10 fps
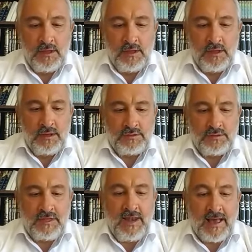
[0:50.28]
ce qui
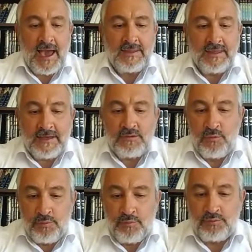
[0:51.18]
la caractérise le
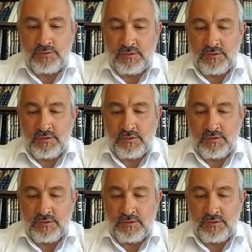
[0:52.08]
plus,